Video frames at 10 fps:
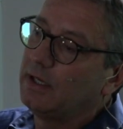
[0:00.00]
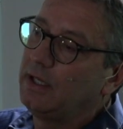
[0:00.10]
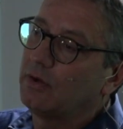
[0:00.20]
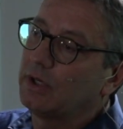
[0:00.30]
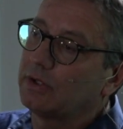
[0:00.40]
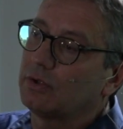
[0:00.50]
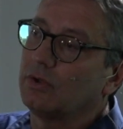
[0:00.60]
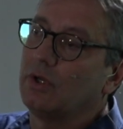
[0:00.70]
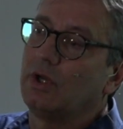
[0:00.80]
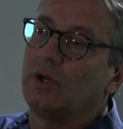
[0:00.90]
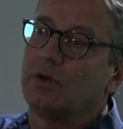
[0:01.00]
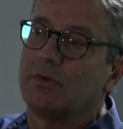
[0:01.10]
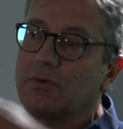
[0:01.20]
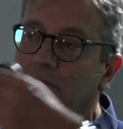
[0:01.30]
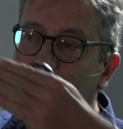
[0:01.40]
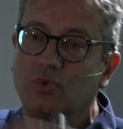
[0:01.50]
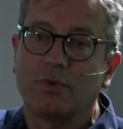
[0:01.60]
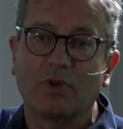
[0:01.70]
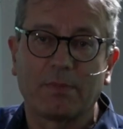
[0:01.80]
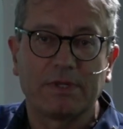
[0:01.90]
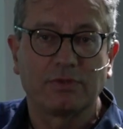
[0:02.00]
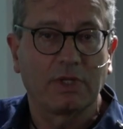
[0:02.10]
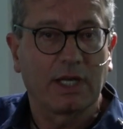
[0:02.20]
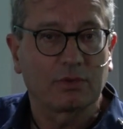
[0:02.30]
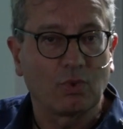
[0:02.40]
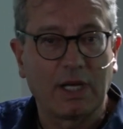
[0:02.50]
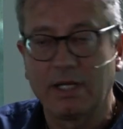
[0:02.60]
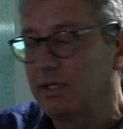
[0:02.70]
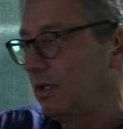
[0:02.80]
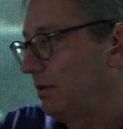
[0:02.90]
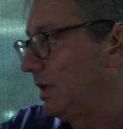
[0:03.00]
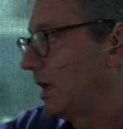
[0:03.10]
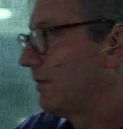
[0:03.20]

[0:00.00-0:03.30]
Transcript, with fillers: y con esto subimos las pensiones actuales y,